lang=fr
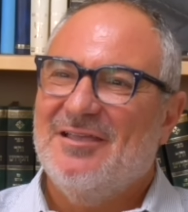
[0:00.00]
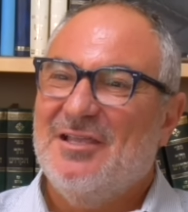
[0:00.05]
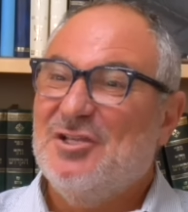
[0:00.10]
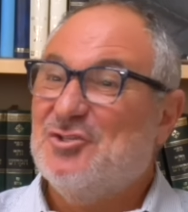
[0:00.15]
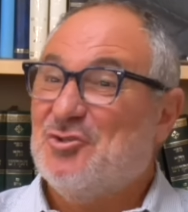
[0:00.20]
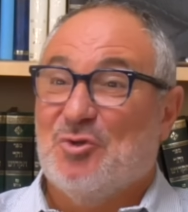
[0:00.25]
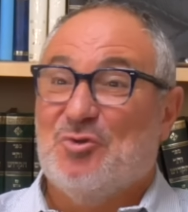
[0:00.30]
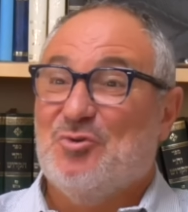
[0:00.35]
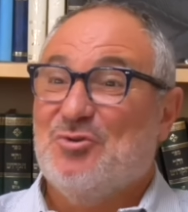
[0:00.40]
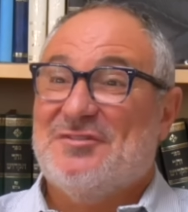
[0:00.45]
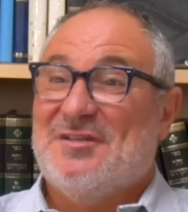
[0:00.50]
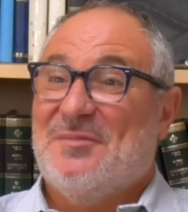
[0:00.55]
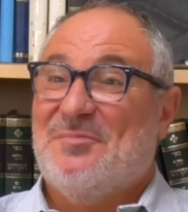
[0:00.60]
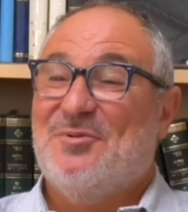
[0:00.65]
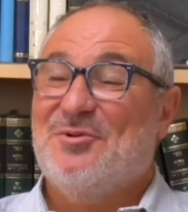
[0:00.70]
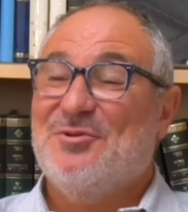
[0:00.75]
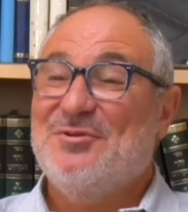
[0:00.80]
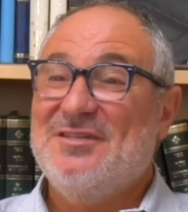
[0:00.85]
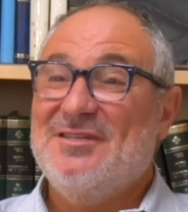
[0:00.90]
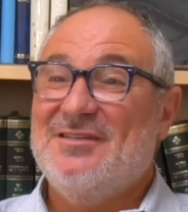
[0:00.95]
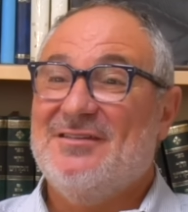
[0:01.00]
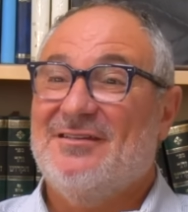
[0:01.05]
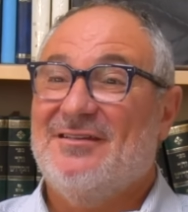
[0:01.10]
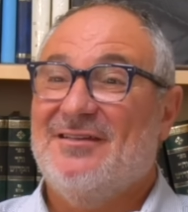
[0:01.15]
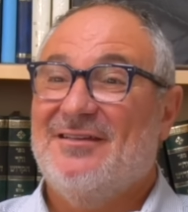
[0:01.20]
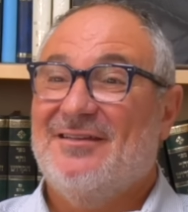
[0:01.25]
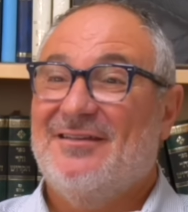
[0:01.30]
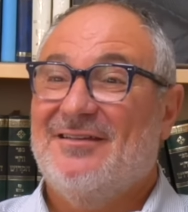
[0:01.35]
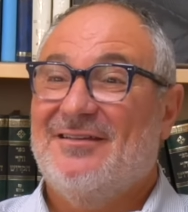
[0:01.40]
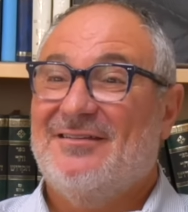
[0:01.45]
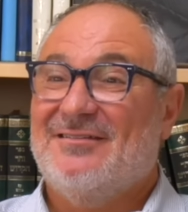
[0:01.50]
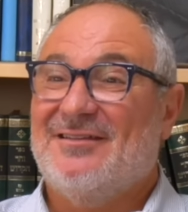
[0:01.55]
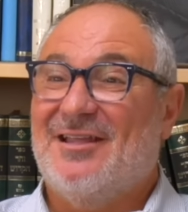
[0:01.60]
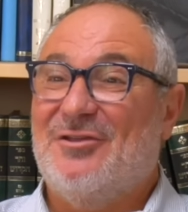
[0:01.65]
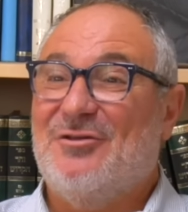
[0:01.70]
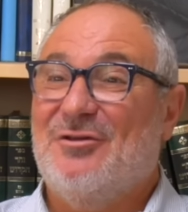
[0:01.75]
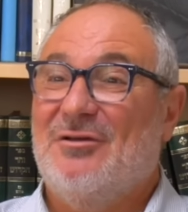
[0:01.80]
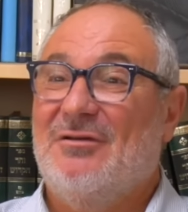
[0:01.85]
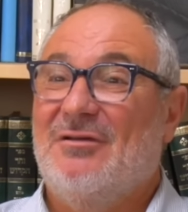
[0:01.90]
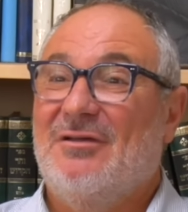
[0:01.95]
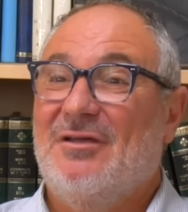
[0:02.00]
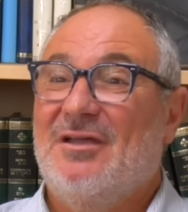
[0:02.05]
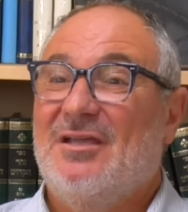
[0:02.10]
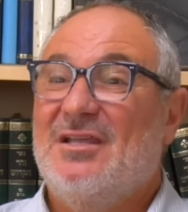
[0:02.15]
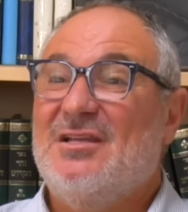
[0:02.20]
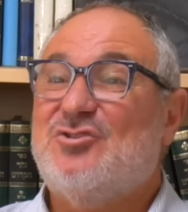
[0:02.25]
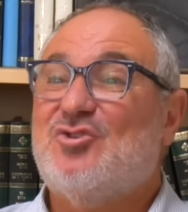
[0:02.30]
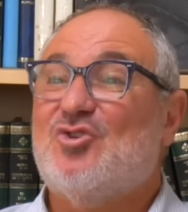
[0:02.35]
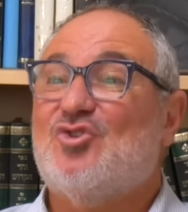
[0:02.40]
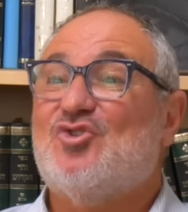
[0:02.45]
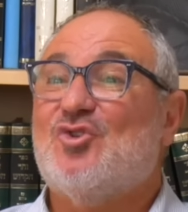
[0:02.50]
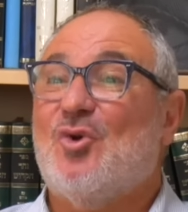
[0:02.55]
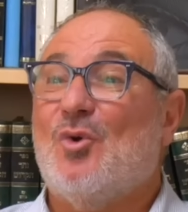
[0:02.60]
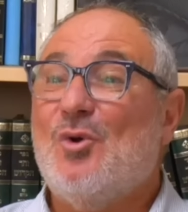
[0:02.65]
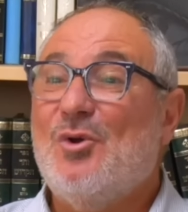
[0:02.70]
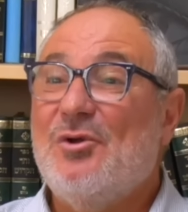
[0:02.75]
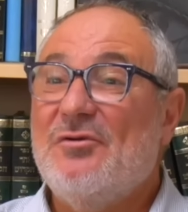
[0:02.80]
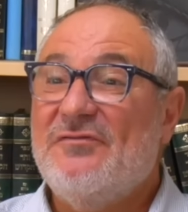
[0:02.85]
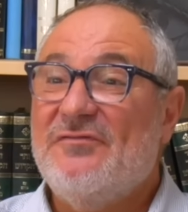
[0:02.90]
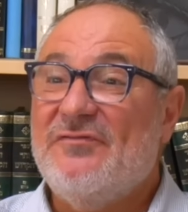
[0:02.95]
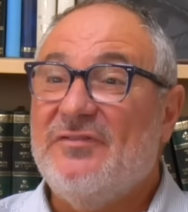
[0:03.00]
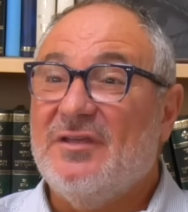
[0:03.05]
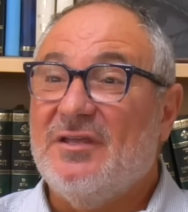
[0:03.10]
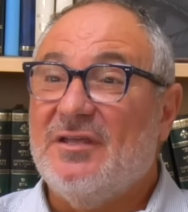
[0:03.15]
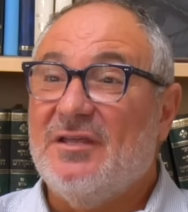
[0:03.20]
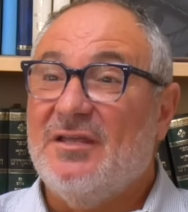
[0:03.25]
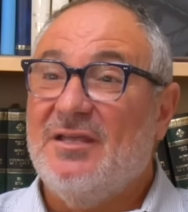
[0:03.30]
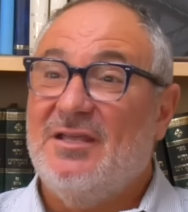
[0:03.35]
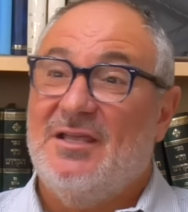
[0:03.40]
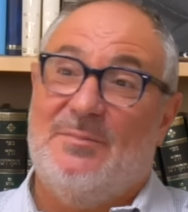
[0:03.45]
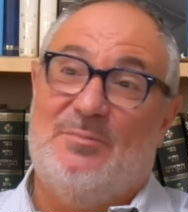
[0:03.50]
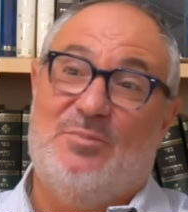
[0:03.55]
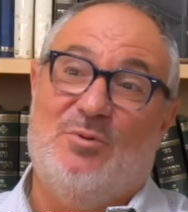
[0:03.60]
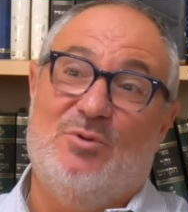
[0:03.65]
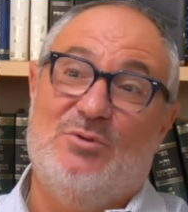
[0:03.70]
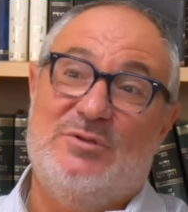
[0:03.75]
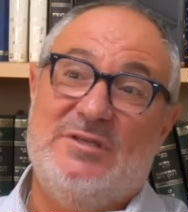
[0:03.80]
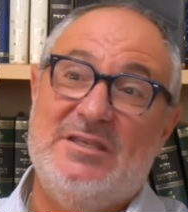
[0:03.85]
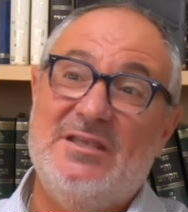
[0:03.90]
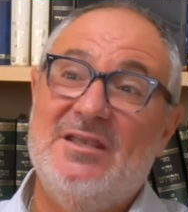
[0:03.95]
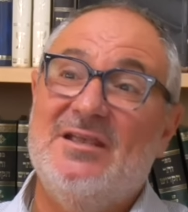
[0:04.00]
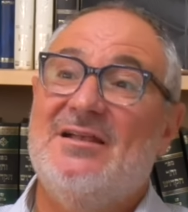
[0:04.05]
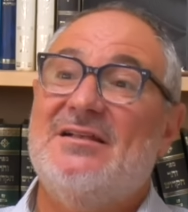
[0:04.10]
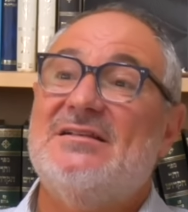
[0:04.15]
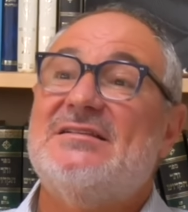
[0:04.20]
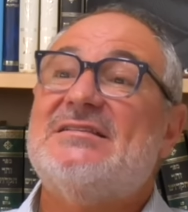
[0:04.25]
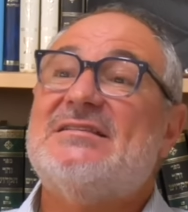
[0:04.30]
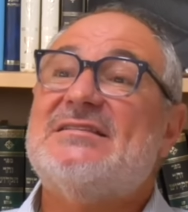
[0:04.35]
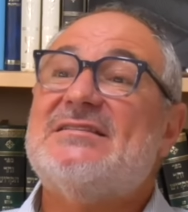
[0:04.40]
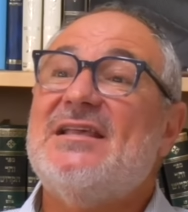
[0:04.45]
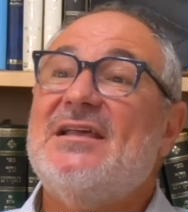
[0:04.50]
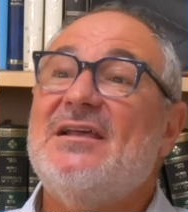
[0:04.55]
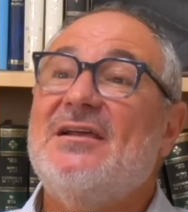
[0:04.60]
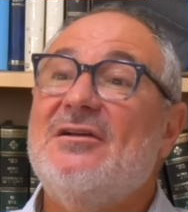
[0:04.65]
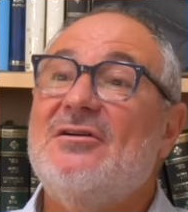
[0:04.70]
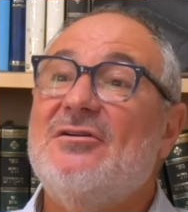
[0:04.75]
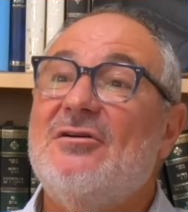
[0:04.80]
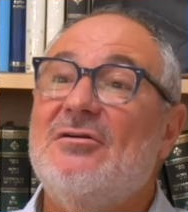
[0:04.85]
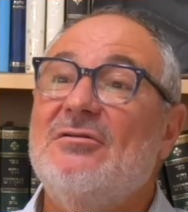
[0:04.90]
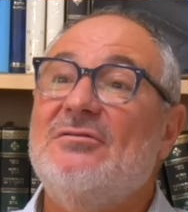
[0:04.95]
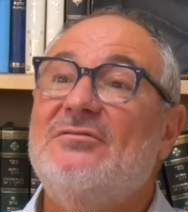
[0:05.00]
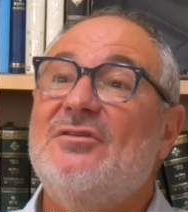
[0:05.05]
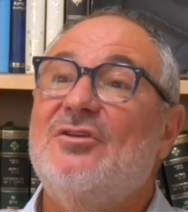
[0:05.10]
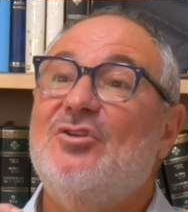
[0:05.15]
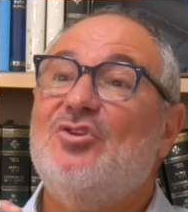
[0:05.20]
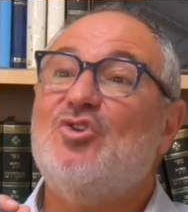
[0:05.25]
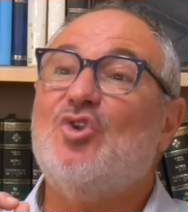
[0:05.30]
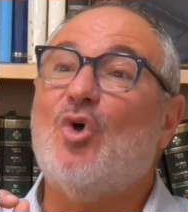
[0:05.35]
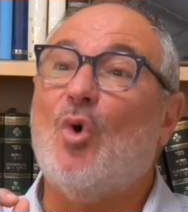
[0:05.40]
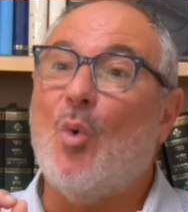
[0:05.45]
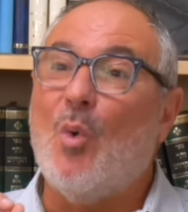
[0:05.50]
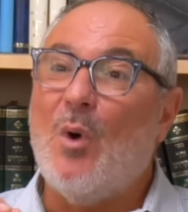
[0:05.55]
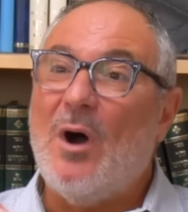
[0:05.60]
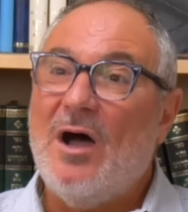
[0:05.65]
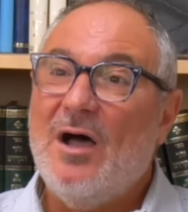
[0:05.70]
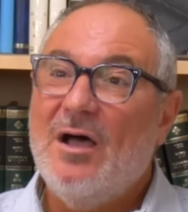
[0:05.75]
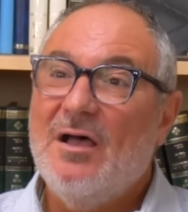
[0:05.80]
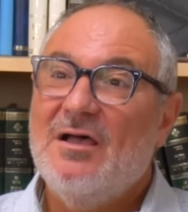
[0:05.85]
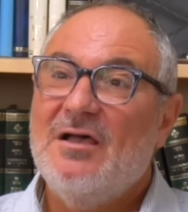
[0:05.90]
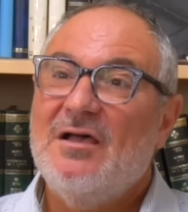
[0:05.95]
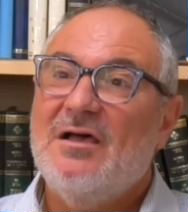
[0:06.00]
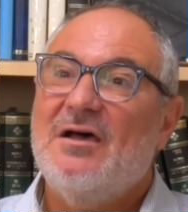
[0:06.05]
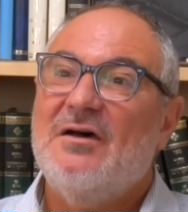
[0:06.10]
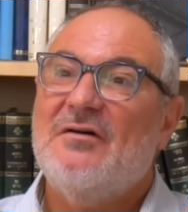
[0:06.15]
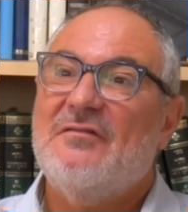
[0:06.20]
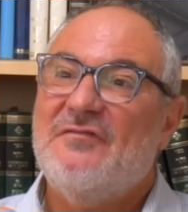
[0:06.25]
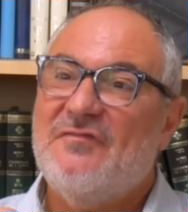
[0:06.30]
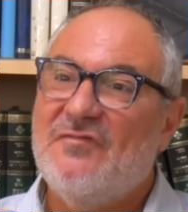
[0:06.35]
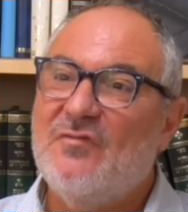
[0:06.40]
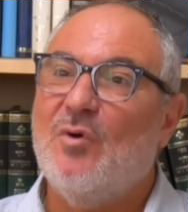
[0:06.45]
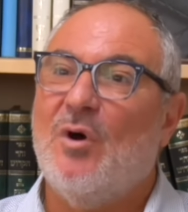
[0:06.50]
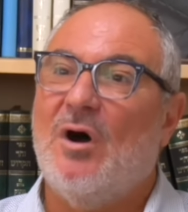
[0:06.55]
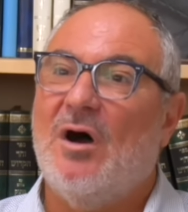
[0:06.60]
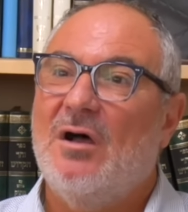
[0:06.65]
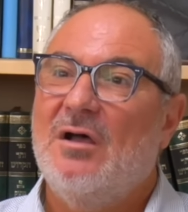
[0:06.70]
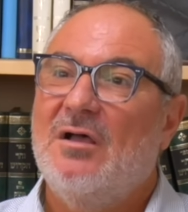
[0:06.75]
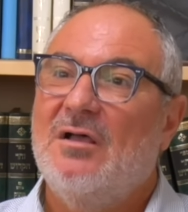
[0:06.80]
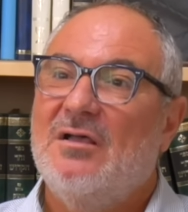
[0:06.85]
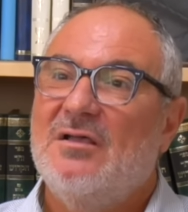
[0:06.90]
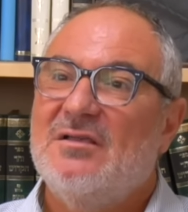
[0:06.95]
Ils ont tous applaudi. D'ailleurs, ils se sont levés et applaudis 53 fois.